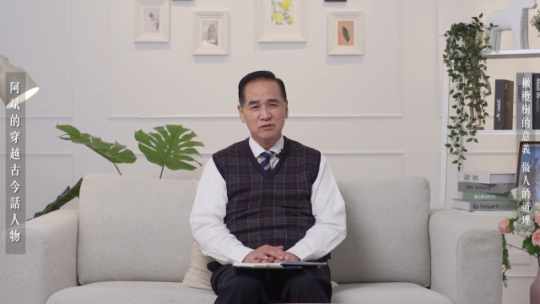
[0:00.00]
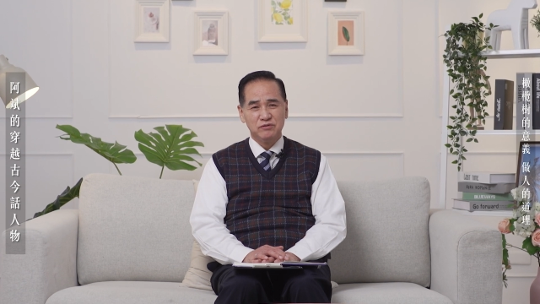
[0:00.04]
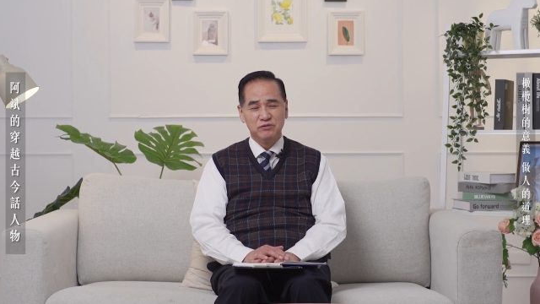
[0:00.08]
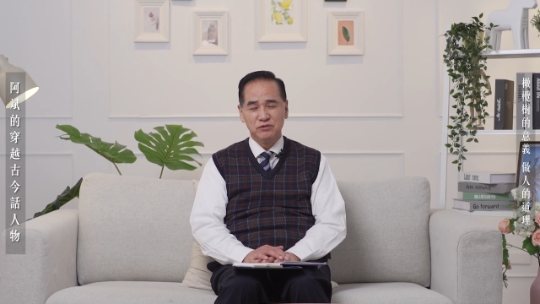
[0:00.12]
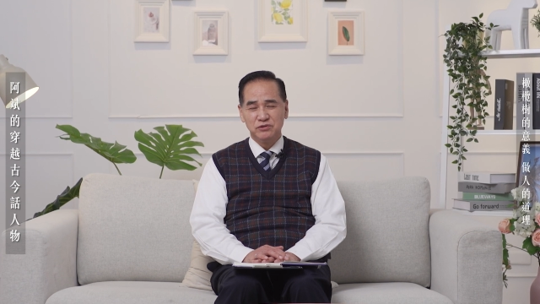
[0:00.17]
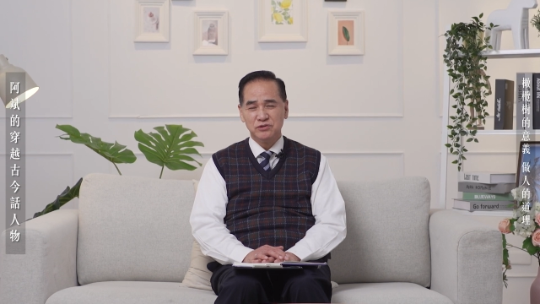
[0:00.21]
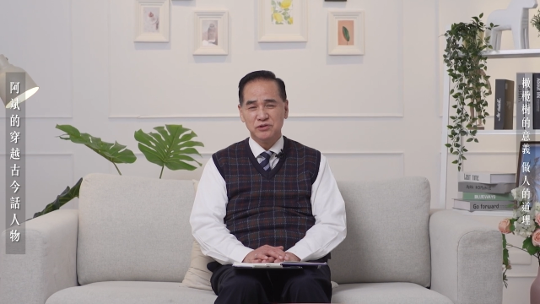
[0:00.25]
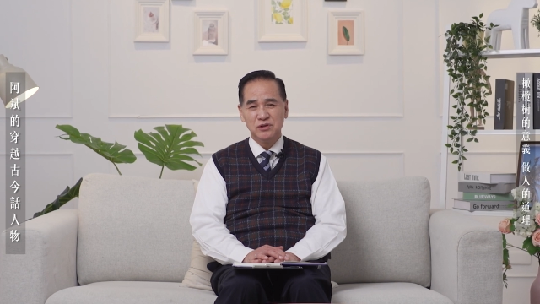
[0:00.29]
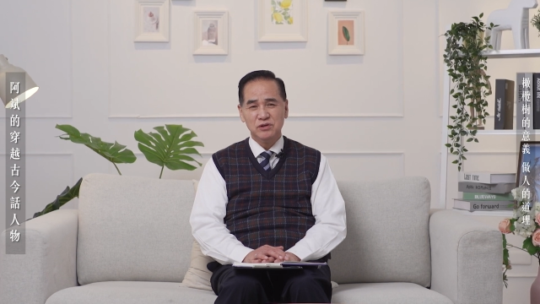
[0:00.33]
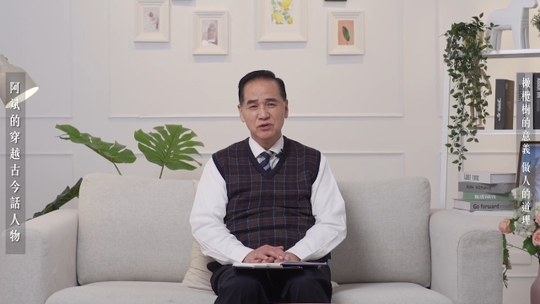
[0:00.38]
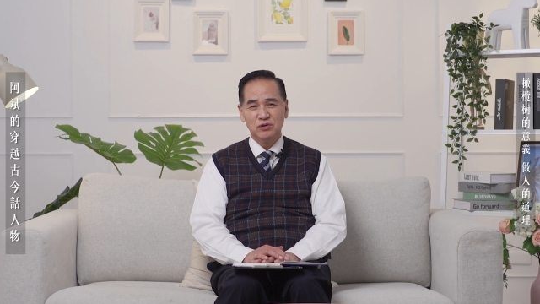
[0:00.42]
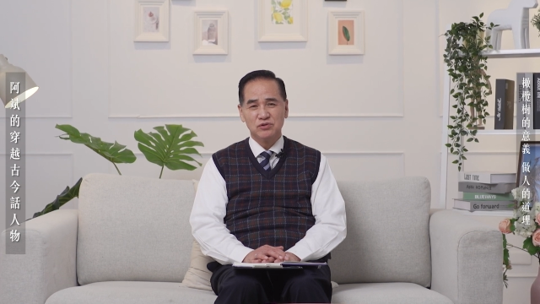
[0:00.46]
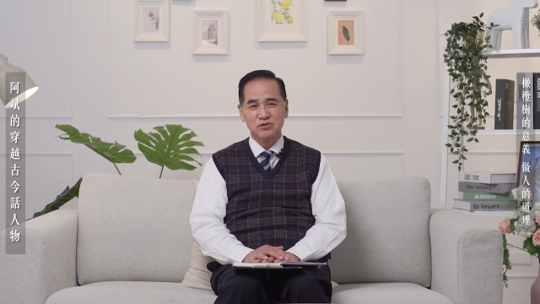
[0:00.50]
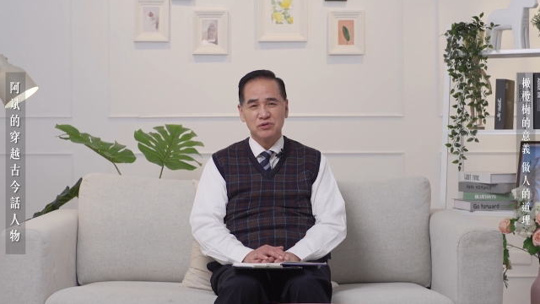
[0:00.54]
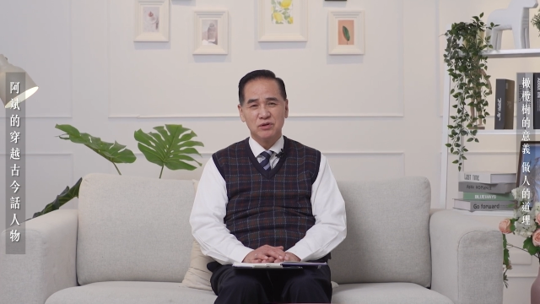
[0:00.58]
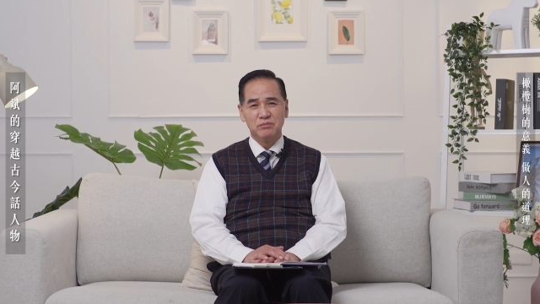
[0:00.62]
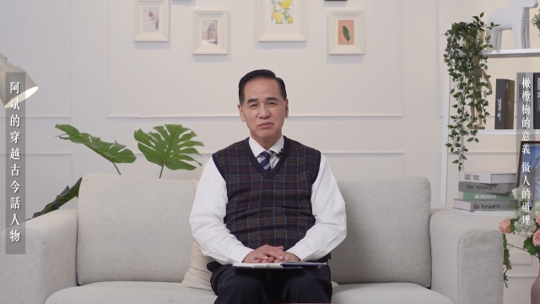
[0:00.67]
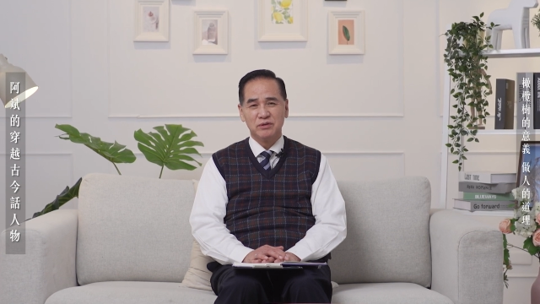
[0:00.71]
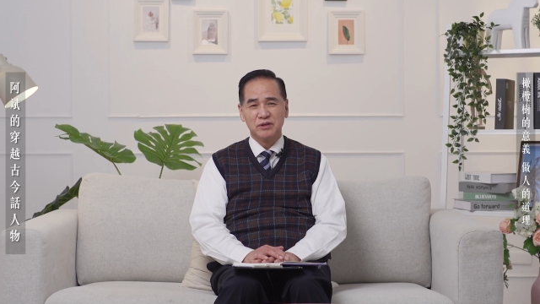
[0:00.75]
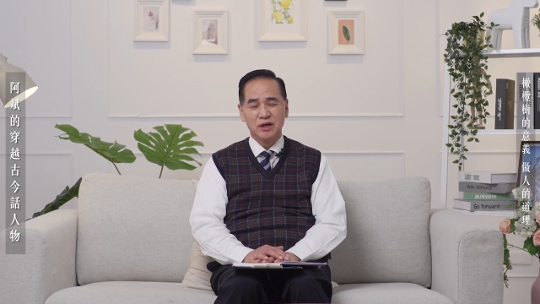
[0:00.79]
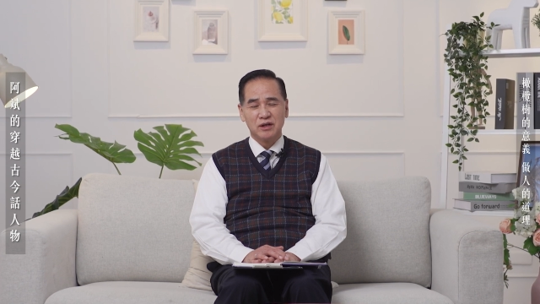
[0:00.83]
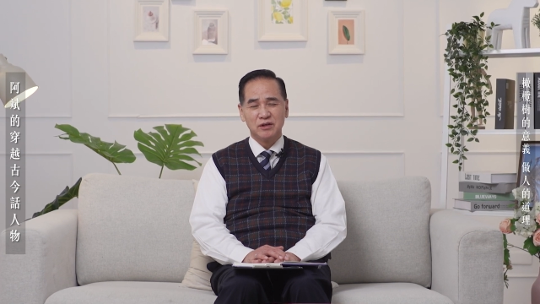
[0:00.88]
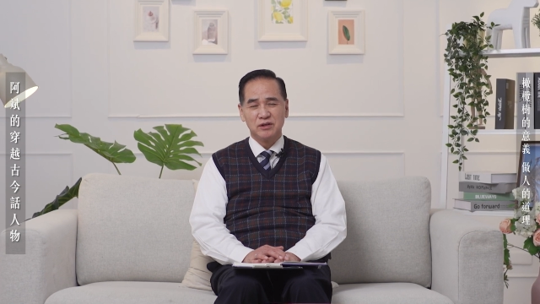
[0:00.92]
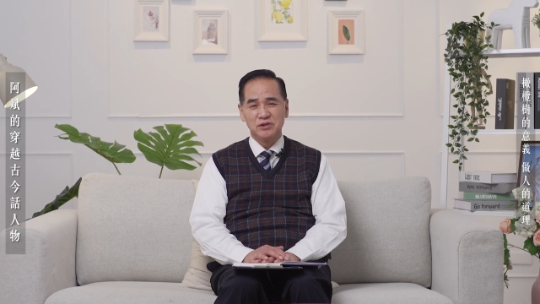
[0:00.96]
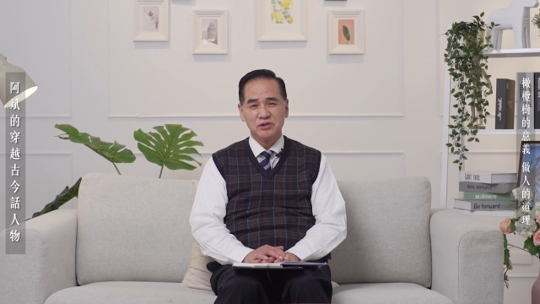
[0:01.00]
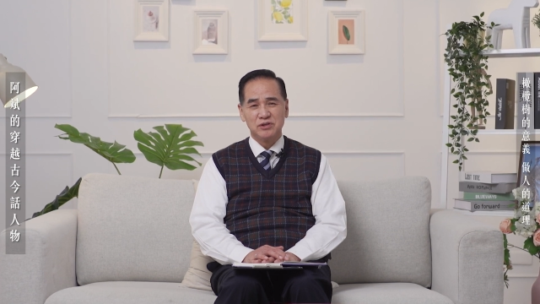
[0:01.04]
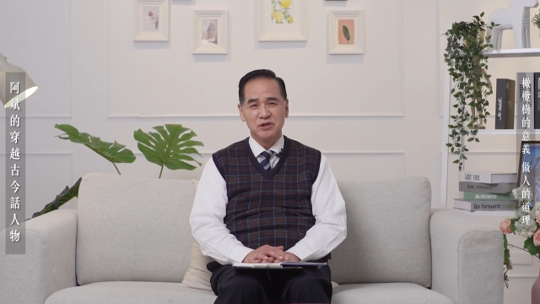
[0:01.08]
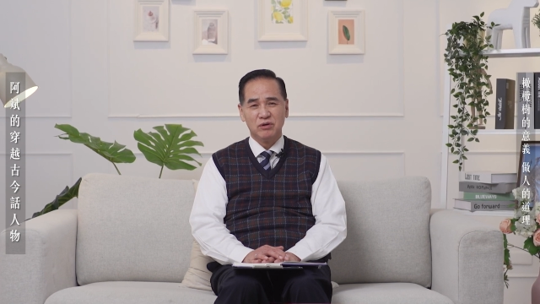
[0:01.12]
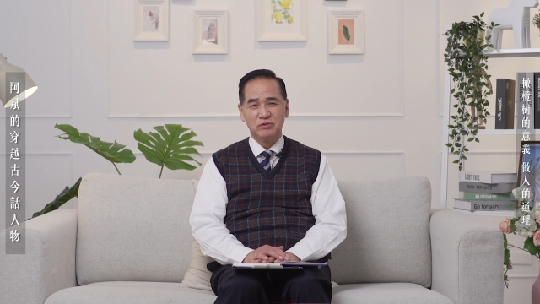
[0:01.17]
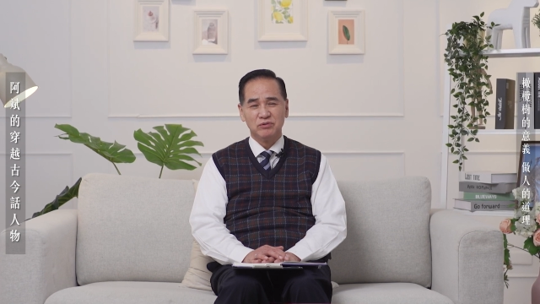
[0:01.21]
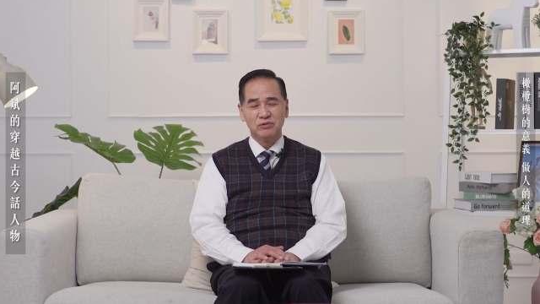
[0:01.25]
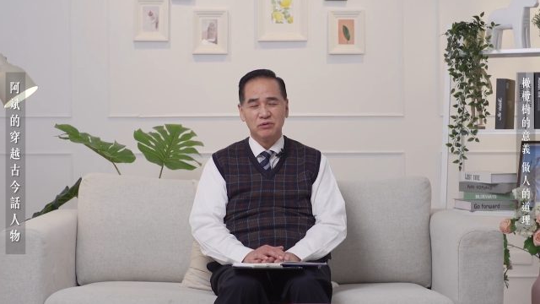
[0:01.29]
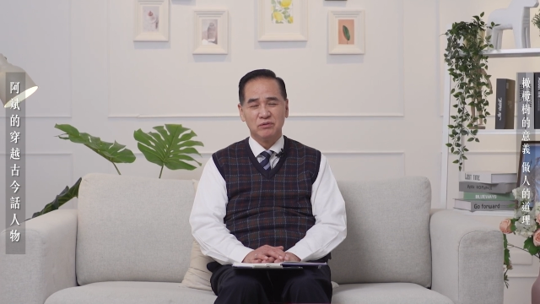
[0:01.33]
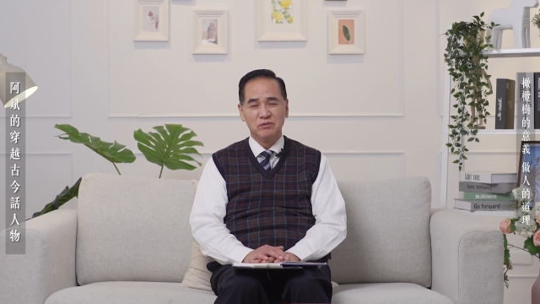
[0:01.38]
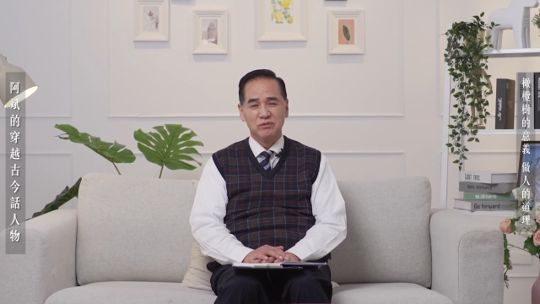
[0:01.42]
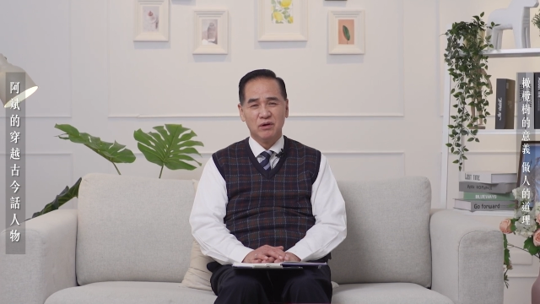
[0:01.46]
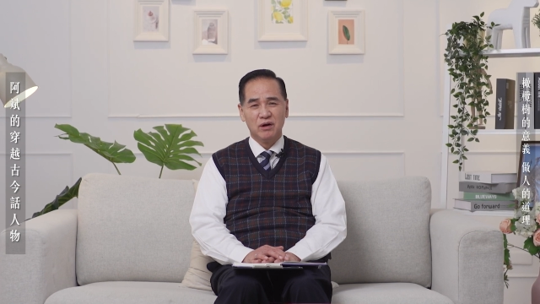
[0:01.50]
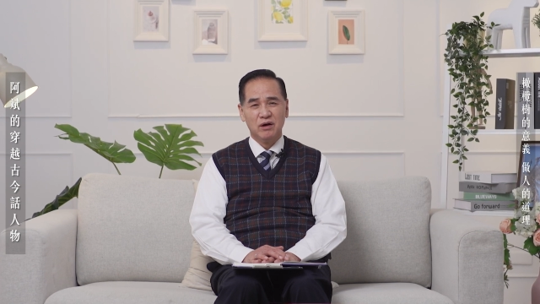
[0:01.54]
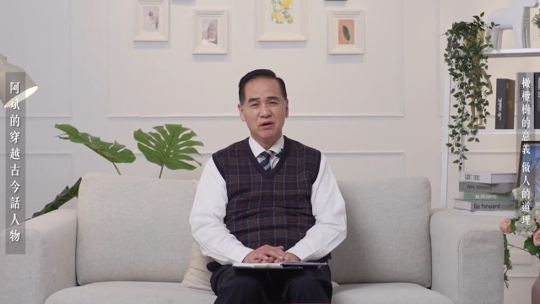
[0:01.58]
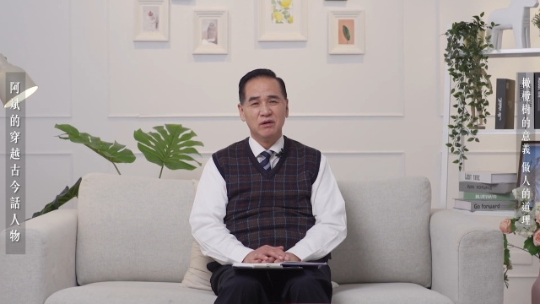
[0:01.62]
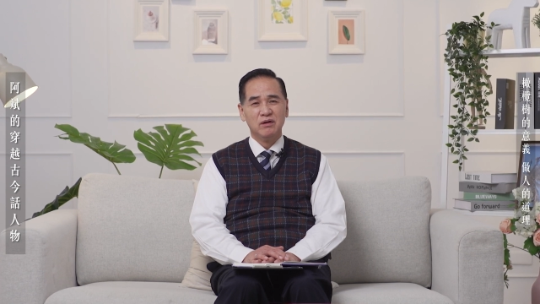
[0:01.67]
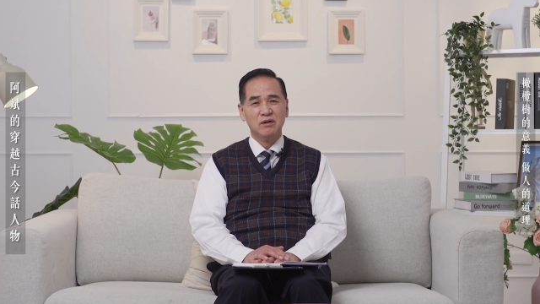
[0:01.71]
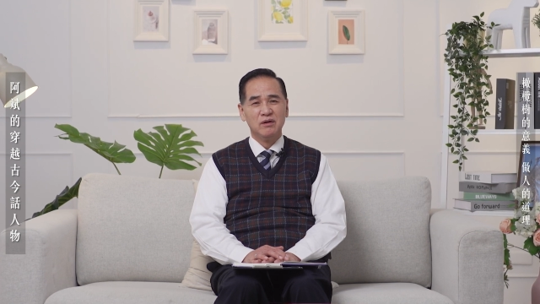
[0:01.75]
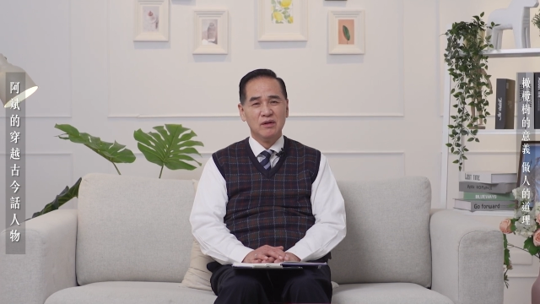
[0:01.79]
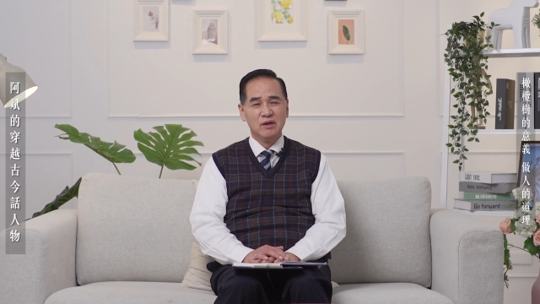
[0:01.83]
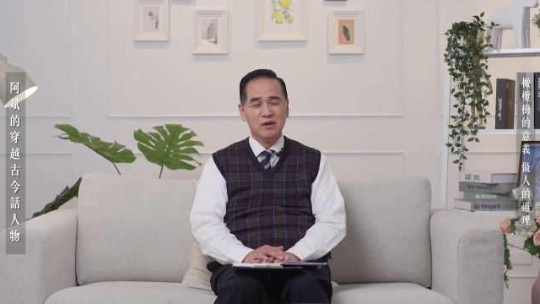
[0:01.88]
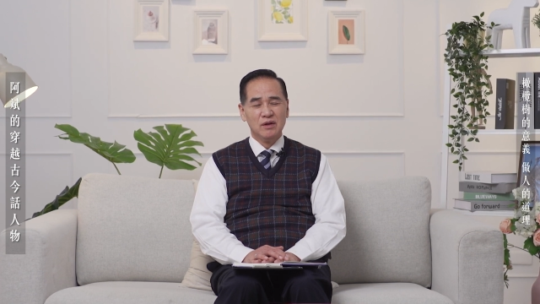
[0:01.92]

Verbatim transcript: 佛经有这么大的效用哈？